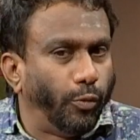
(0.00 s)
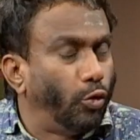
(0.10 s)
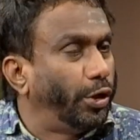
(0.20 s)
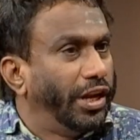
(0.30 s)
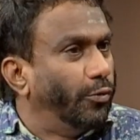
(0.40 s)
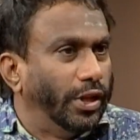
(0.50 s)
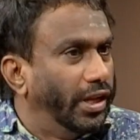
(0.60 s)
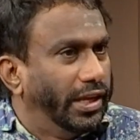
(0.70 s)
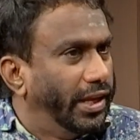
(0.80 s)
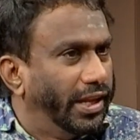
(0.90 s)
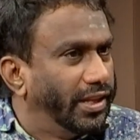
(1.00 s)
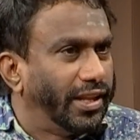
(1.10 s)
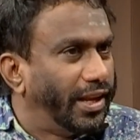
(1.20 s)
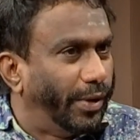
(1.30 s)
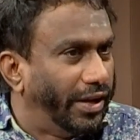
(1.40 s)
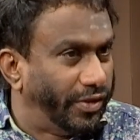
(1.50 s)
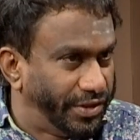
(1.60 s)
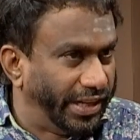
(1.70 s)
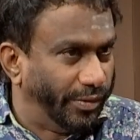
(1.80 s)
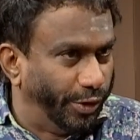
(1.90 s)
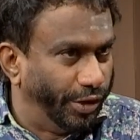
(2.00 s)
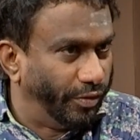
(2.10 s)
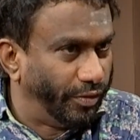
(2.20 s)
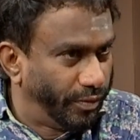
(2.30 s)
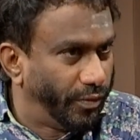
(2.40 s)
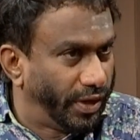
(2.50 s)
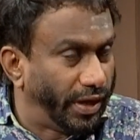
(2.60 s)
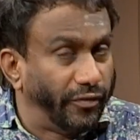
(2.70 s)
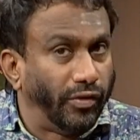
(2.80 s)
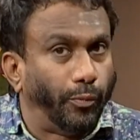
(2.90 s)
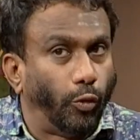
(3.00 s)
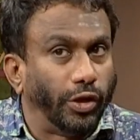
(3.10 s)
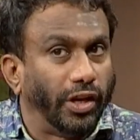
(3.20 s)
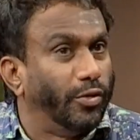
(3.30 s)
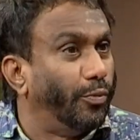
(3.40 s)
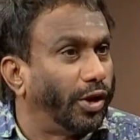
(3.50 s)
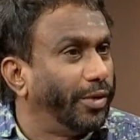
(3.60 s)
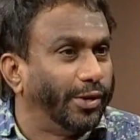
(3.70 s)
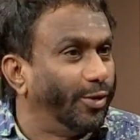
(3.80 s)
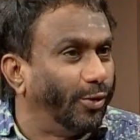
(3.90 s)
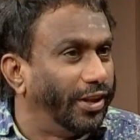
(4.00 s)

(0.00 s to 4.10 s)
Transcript: போட்டின்னு ஒன்று இருந்தால் தான் நம்ம லைஃப்ல ஜெயிக்க முடியும் லைஃப்ல போட்டி இருக்கணும் பொறாம இருக்க